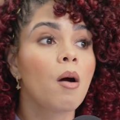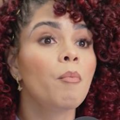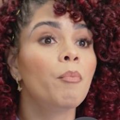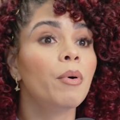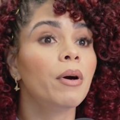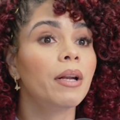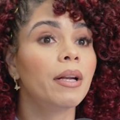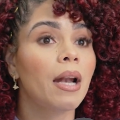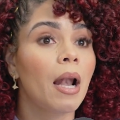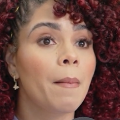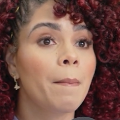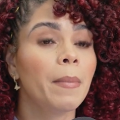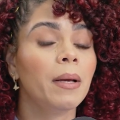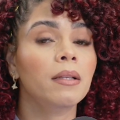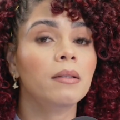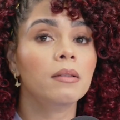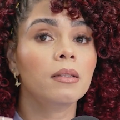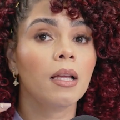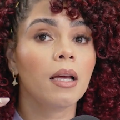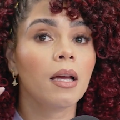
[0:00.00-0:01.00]
pues
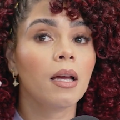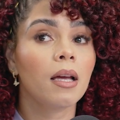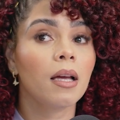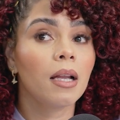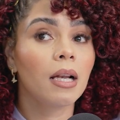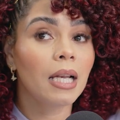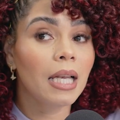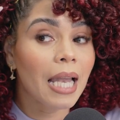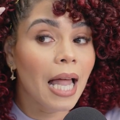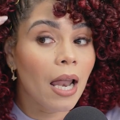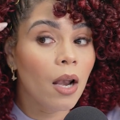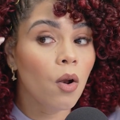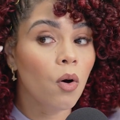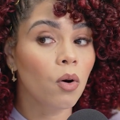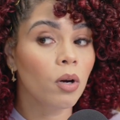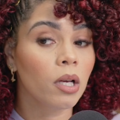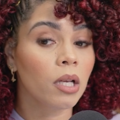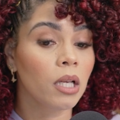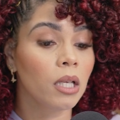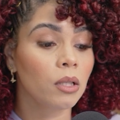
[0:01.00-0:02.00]
realmente la
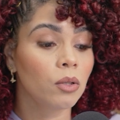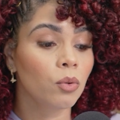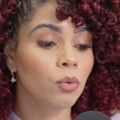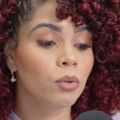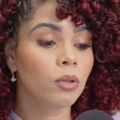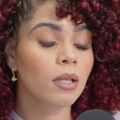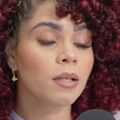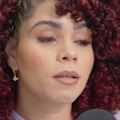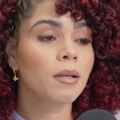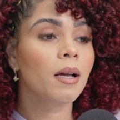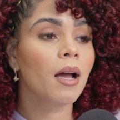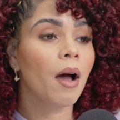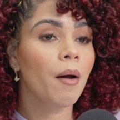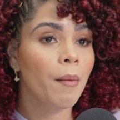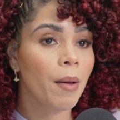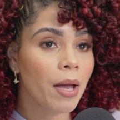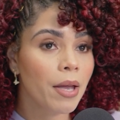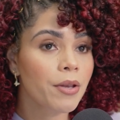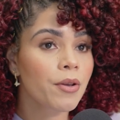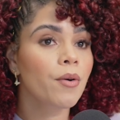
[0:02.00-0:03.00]
longitud de ese
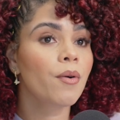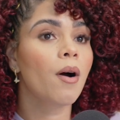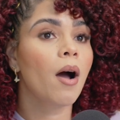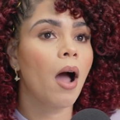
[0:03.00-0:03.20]
cabello